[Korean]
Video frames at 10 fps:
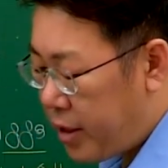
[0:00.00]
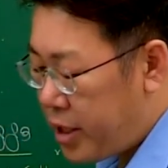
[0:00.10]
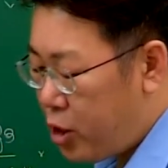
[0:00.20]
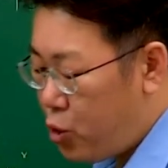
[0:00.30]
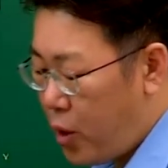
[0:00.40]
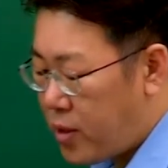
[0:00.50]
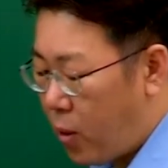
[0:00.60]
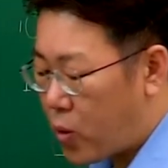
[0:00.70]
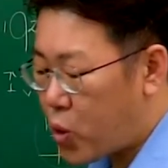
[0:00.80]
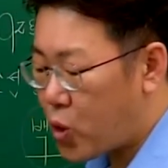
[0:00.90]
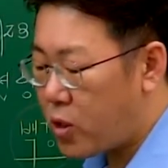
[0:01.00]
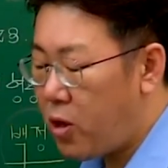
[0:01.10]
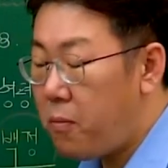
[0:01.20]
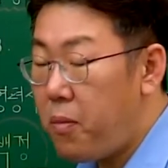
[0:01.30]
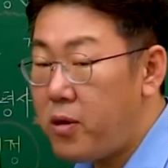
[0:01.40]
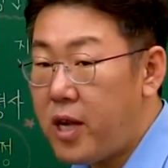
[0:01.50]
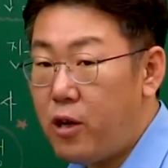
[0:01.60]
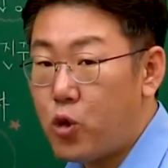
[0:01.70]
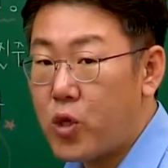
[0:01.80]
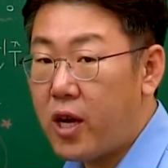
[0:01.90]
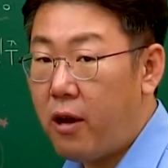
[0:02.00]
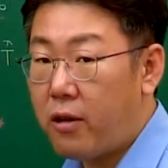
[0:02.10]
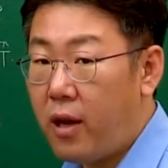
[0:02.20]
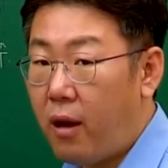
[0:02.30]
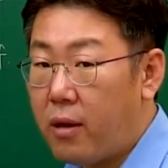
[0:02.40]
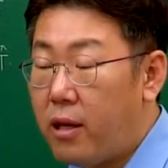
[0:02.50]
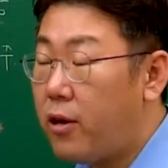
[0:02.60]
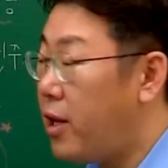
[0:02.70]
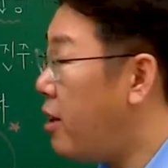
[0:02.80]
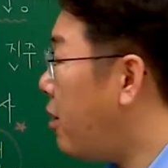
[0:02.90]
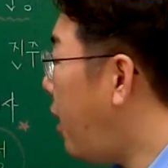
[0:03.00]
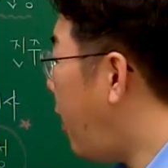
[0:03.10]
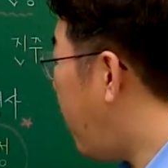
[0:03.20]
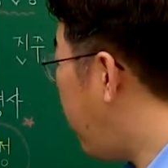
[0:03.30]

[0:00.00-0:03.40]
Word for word: 진주에서 조선 형평사를 조직하였다 이렇게 돼 있는데